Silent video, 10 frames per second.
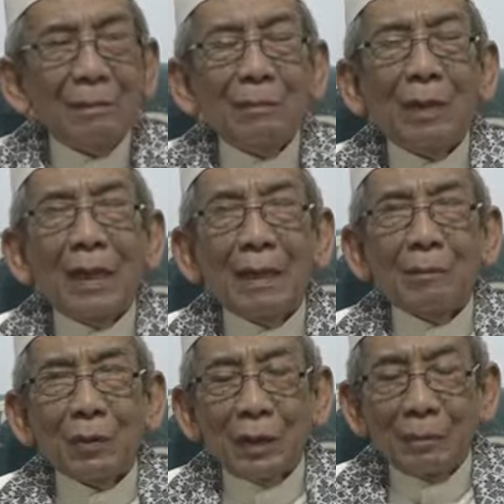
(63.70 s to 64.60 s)
Mulane
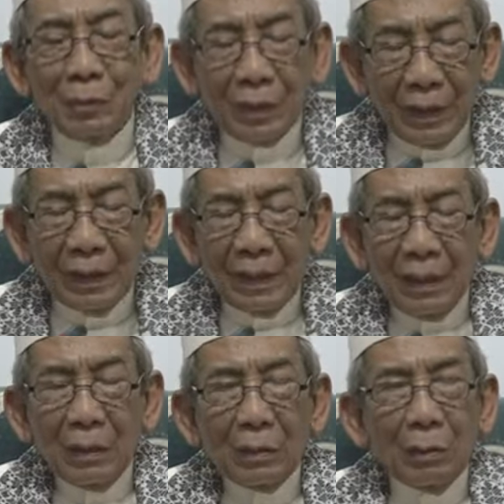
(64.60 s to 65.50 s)
mugi-mugi
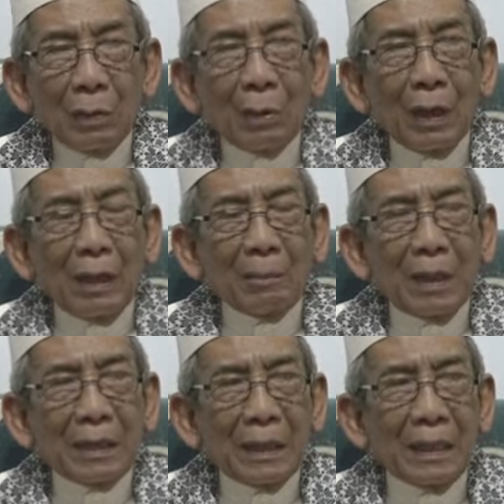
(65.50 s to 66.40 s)
kula lan
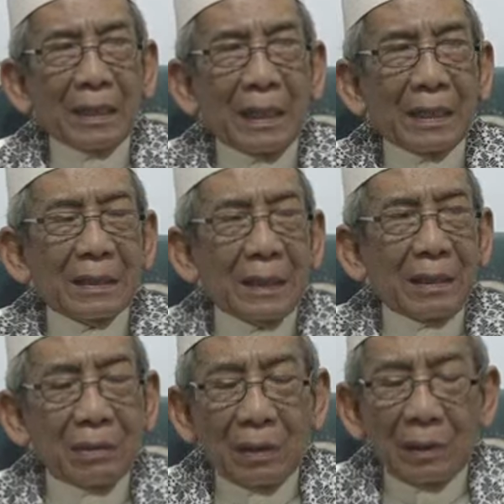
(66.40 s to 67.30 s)
panjenengan
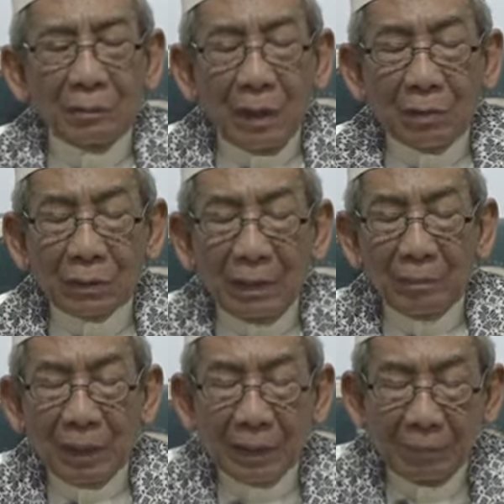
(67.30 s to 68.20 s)
ikhtiar oleh wau
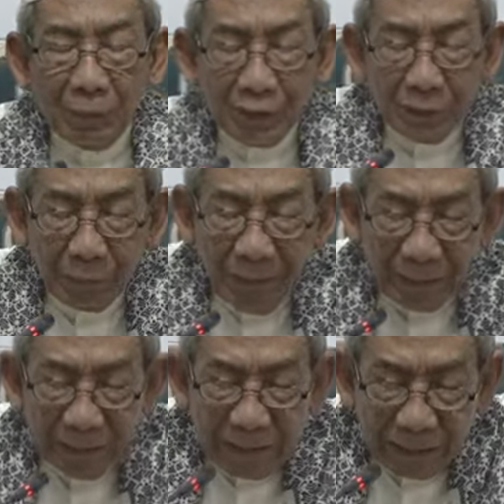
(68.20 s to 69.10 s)
temprike pun
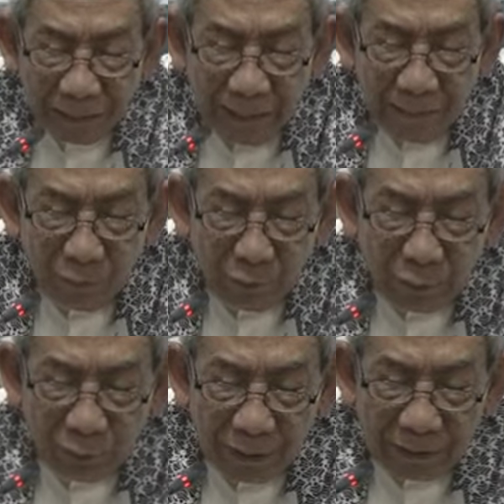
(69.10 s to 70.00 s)
sebat ing dalam
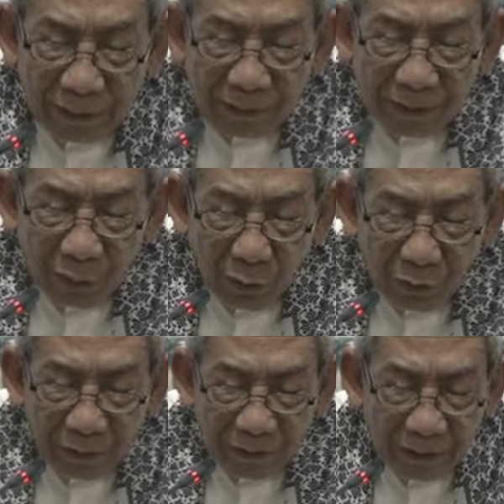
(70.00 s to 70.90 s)
wujude
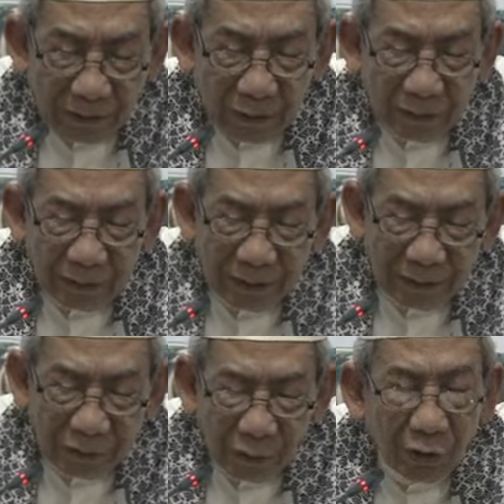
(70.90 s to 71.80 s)
jaroti tak
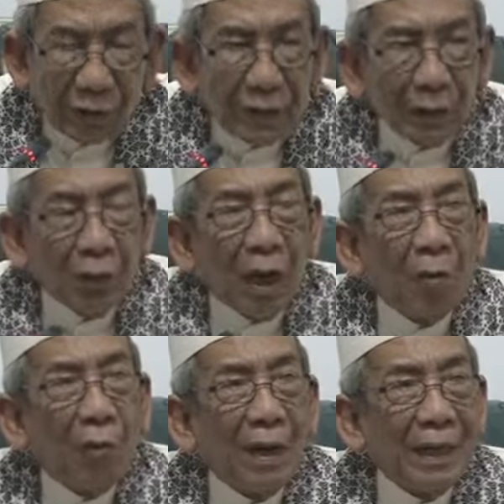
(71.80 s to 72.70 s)
taksirat niku
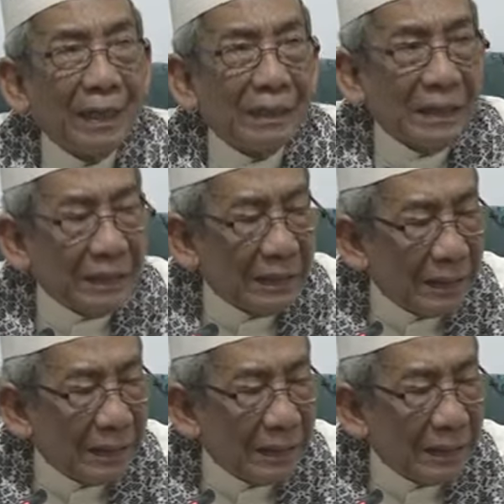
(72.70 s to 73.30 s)
awale disit